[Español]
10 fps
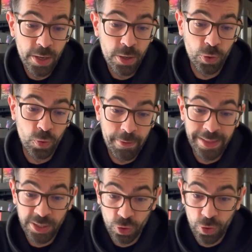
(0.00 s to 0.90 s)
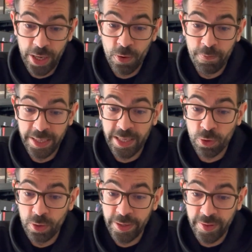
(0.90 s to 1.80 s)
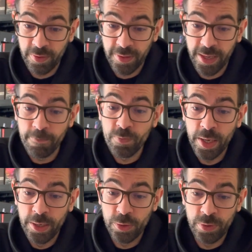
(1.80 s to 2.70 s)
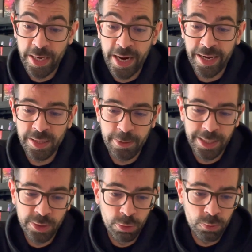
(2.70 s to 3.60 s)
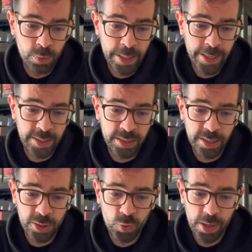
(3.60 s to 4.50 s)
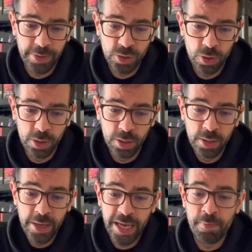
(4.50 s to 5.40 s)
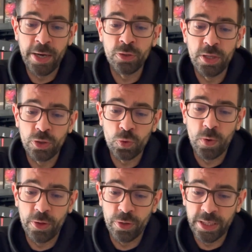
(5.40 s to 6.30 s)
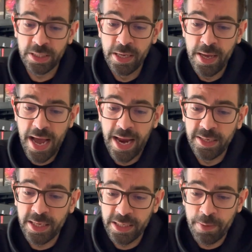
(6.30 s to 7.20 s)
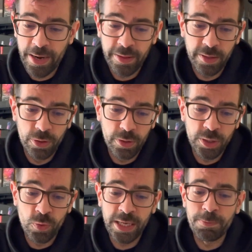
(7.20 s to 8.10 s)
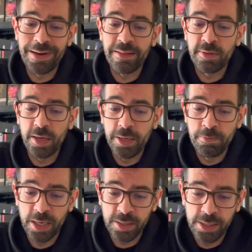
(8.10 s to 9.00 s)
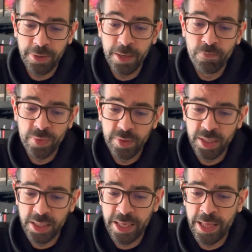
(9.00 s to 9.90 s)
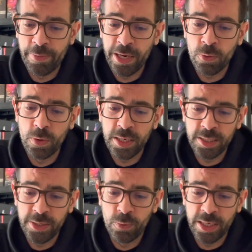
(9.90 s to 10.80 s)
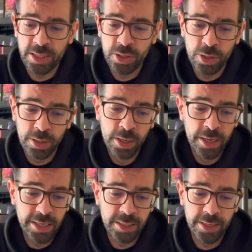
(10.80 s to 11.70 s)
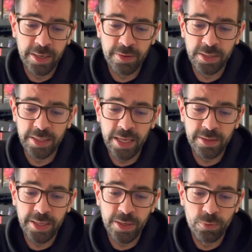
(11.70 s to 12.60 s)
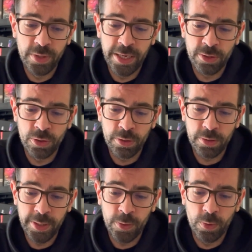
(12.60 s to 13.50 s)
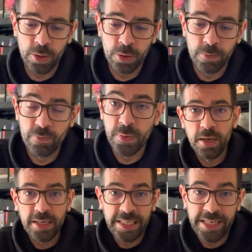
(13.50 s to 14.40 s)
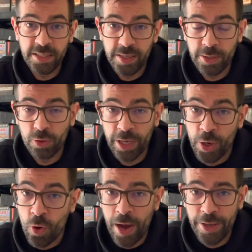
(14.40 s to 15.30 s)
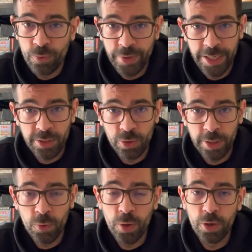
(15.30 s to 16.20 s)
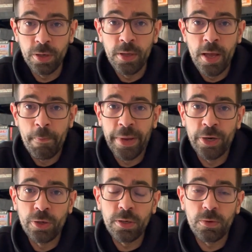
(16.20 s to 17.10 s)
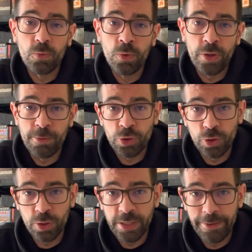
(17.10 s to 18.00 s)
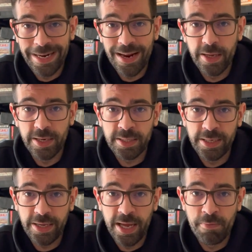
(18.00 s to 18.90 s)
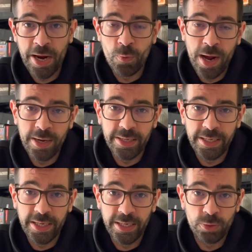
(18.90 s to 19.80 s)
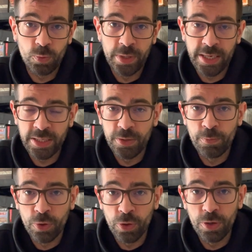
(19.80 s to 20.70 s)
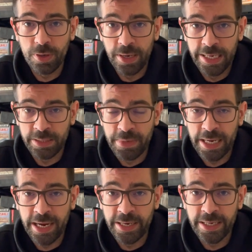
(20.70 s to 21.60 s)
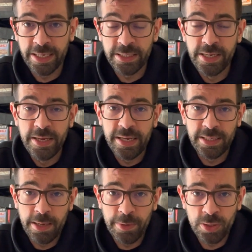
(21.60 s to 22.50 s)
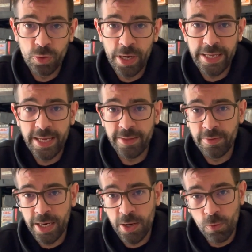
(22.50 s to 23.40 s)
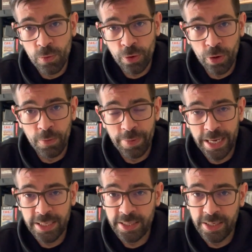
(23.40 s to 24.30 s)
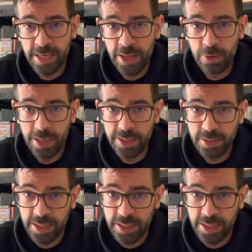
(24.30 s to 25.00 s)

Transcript: Con una banda sonora completa con licencia y una narrativa estructurada que se resuelve solo en manos de los jugadores. Alice ha desaparecido es una experiencia inmersiva diseñada para jugarse en una sesión y sin necesidad de un director de juego. Si es cierto que no hay un director de juego, pero uno de vosotros deberá leerse el manual y estudiarse un poco las mecánicas. Esta persona ya tendrá un rol preasignado, ¿vale?